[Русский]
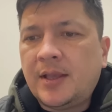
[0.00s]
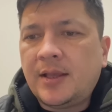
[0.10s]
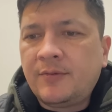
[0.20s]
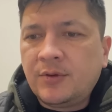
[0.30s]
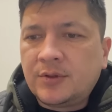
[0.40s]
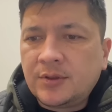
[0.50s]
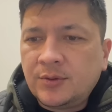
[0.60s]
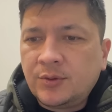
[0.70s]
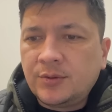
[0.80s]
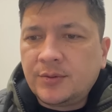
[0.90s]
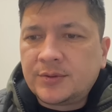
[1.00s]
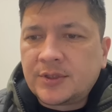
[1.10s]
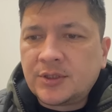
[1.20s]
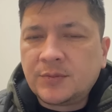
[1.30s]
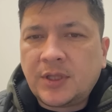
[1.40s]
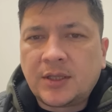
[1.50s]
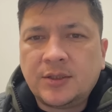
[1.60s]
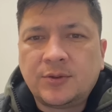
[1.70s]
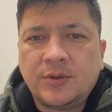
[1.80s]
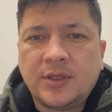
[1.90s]
Вот. Ну, скажем так,
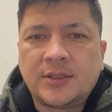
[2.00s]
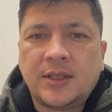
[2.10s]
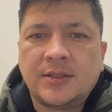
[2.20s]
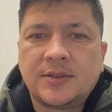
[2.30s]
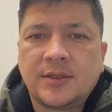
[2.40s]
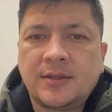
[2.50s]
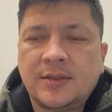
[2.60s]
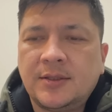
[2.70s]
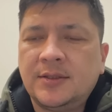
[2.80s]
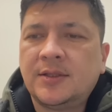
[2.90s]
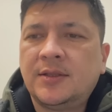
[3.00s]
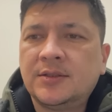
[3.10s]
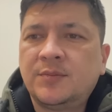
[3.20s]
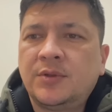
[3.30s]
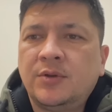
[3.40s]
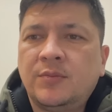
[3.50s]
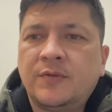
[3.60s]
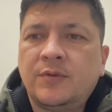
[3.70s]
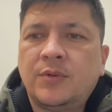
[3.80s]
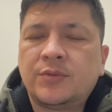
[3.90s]
никто не останется один на один с бедой. Мы
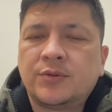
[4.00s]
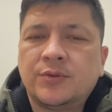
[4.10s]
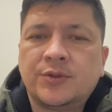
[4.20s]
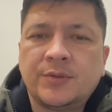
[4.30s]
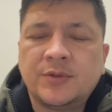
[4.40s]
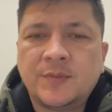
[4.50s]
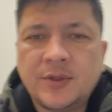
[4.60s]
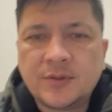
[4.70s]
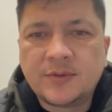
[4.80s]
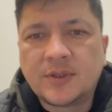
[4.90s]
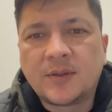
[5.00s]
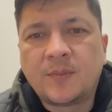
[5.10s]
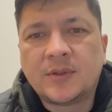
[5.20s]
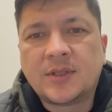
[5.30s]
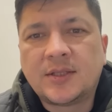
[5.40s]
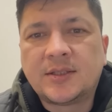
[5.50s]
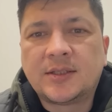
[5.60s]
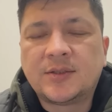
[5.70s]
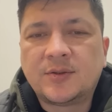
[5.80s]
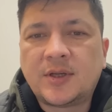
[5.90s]
в любом случае обеспечим все компенсации от
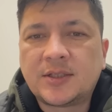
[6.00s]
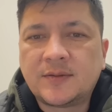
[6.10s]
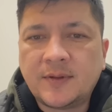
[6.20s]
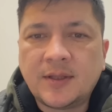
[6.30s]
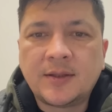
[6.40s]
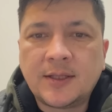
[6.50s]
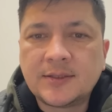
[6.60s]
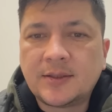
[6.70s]
государства и от нас.